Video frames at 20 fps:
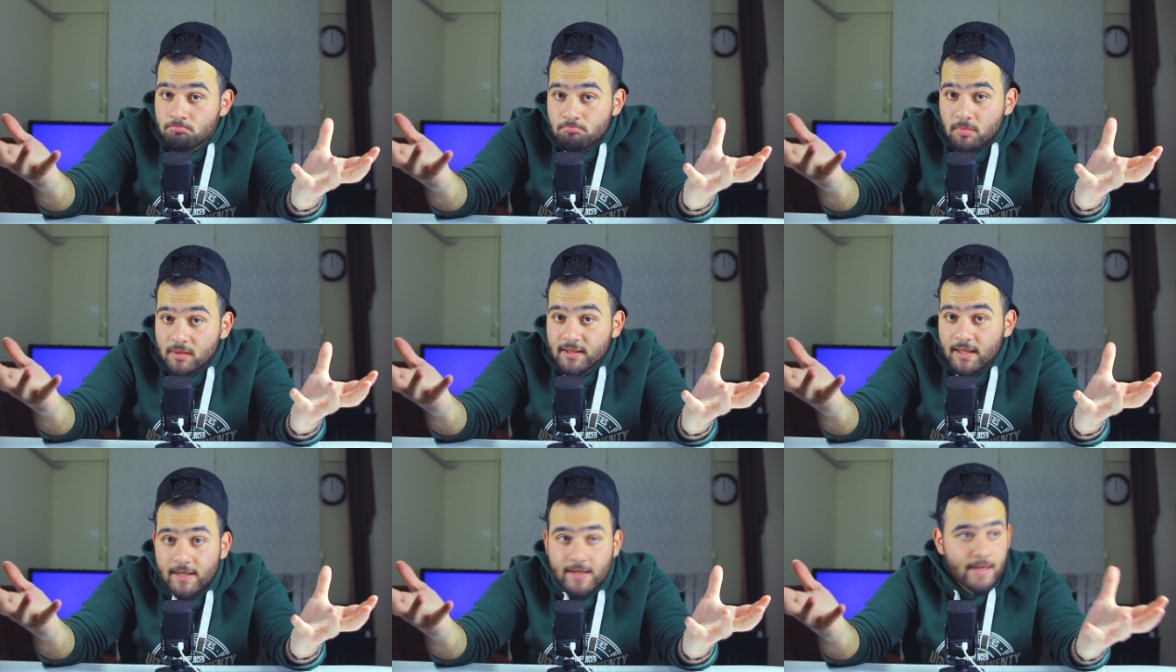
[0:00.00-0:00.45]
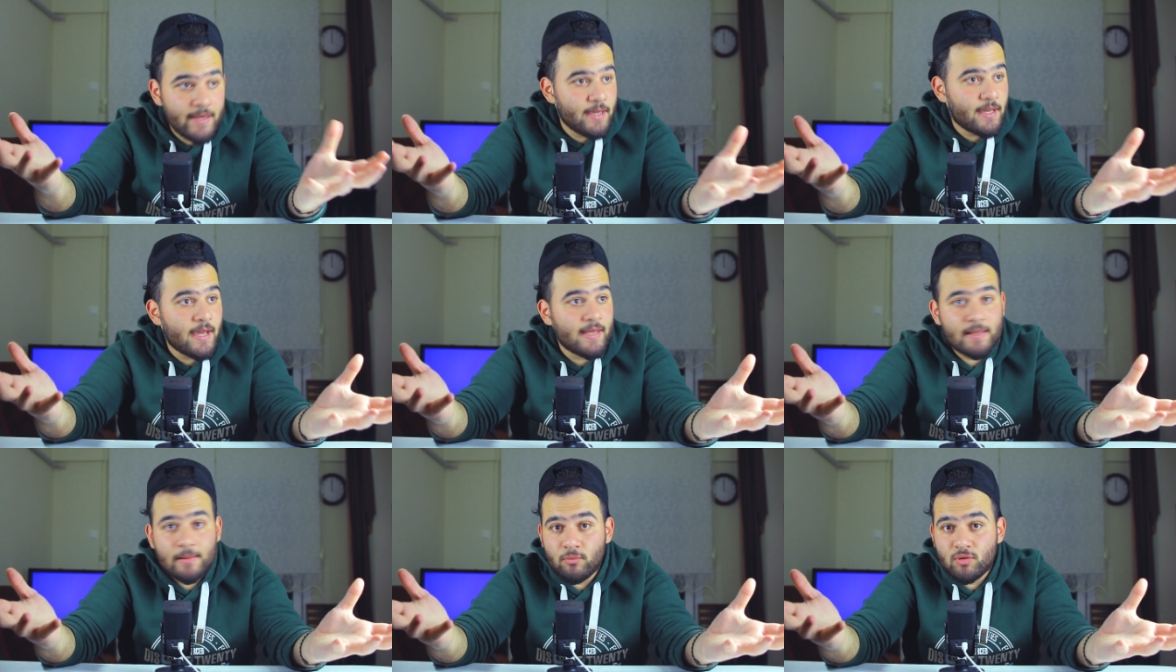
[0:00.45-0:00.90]
بطلع
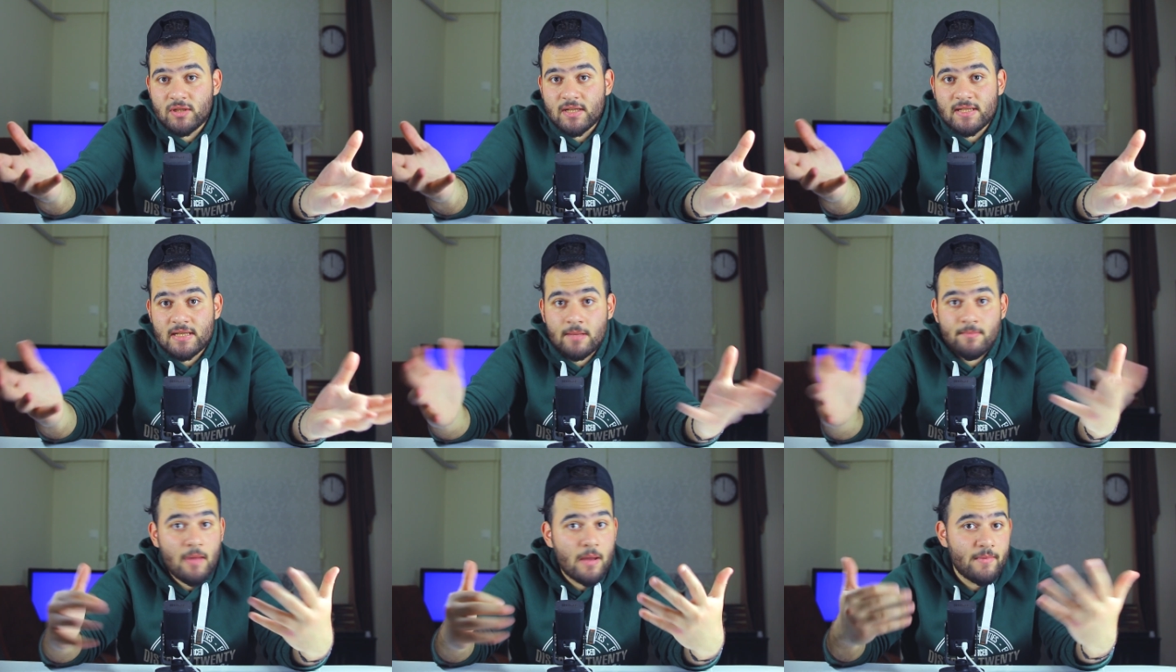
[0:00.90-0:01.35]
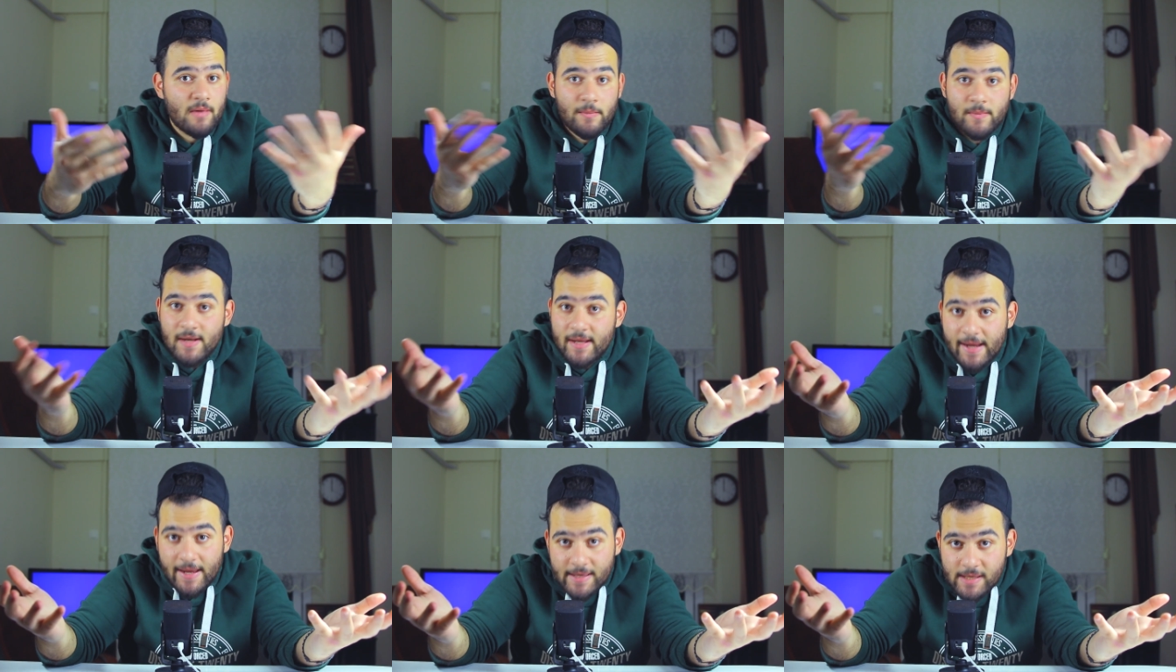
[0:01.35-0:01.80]
هيك هذا المسلسل ما
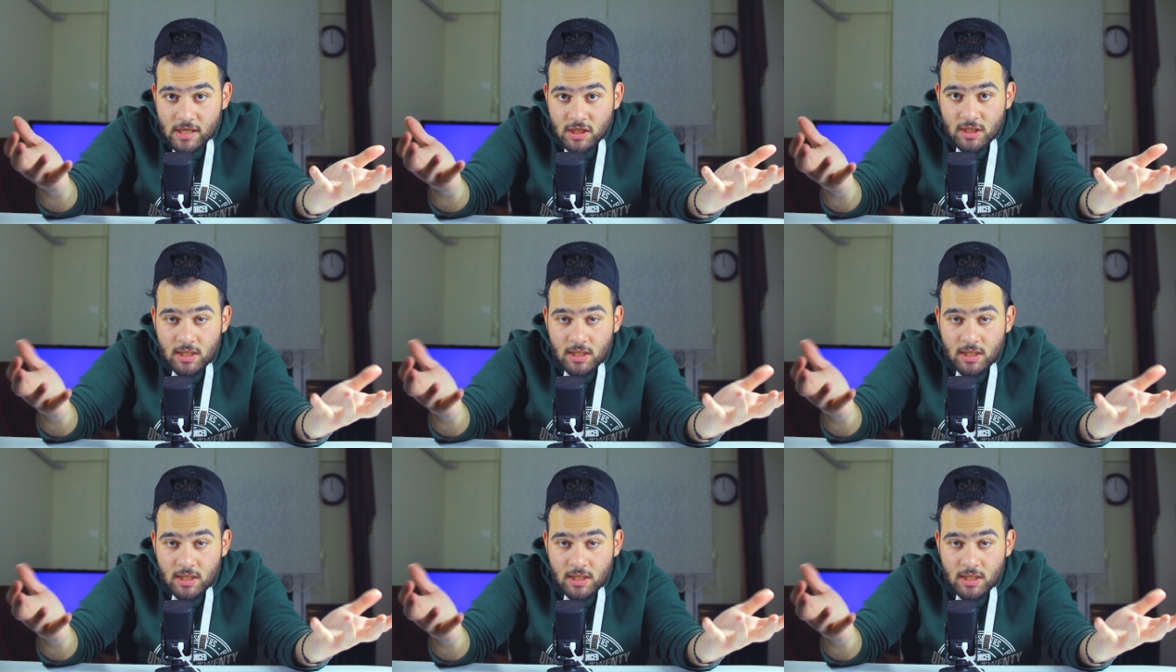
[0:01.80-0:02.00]
بيعمل لك اي